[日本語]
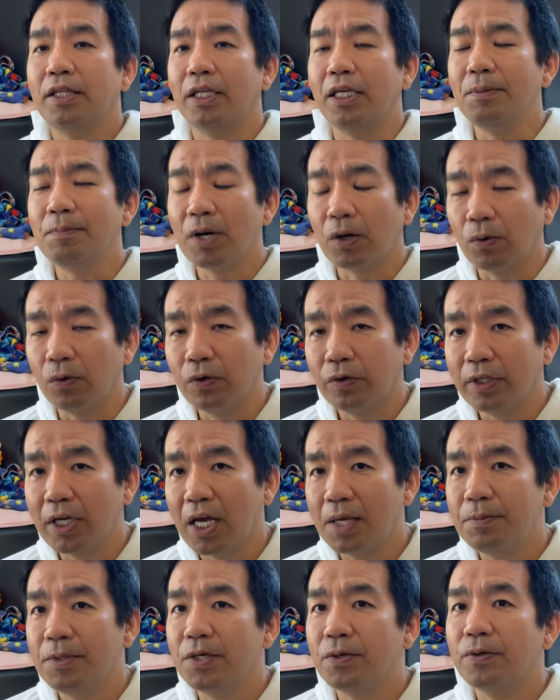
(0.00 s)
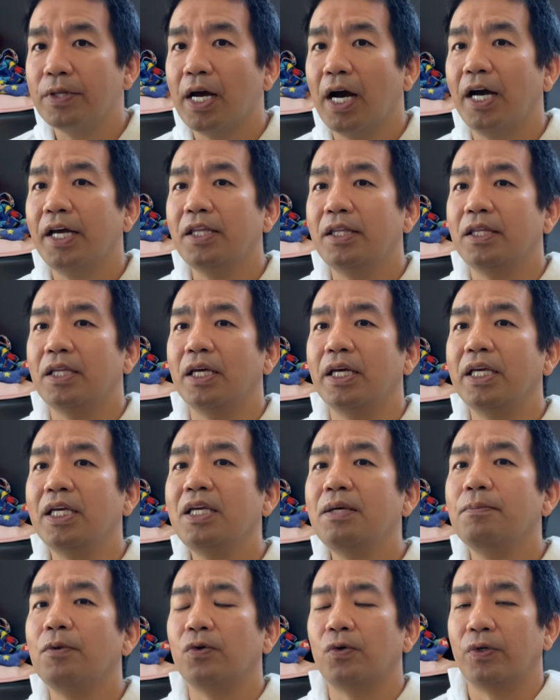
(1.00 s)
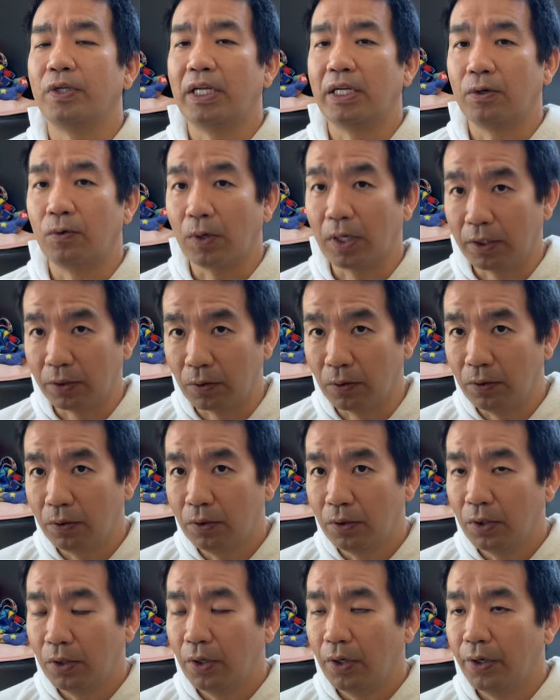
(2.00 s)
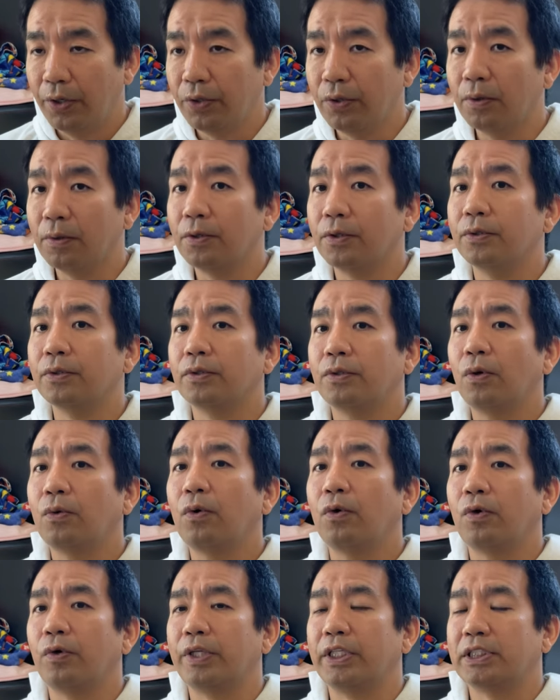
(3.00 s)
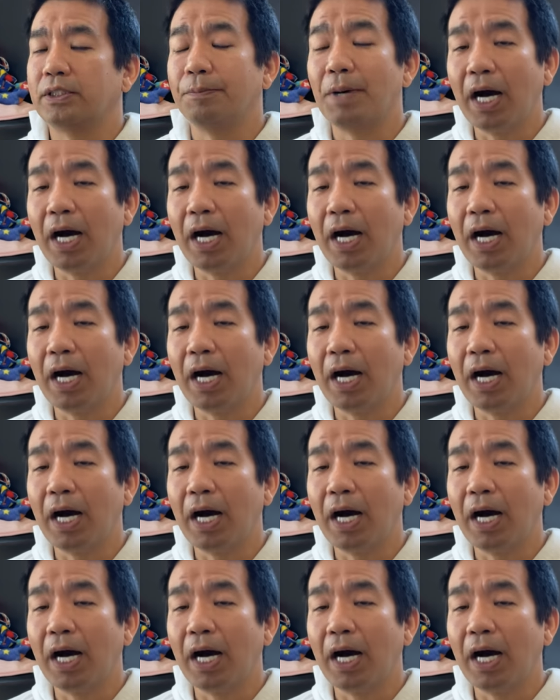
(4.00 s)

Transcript: 今このタイミングで入っていいものなのかというところです。